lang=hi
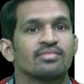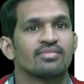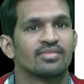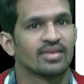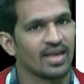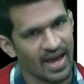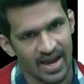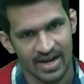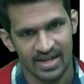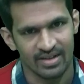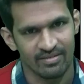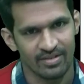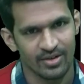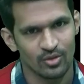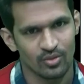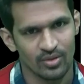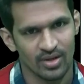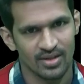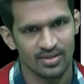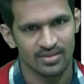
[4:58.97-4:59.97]
एक्टिवेट
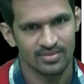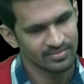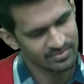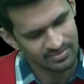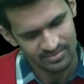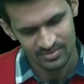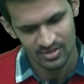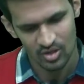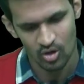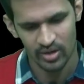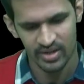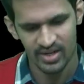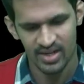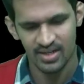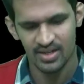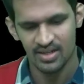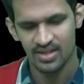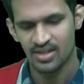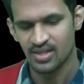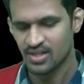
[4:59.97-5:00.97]
होगा गॉट इट
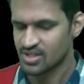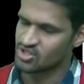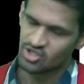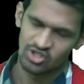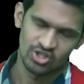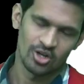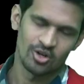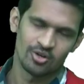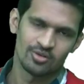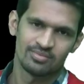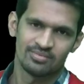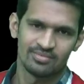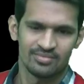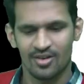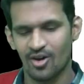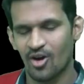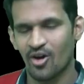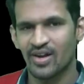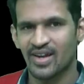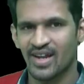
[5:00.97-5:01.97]
चलो
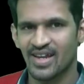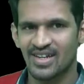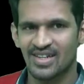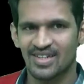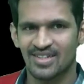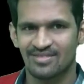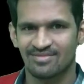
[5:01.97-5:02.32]
ऑल राइट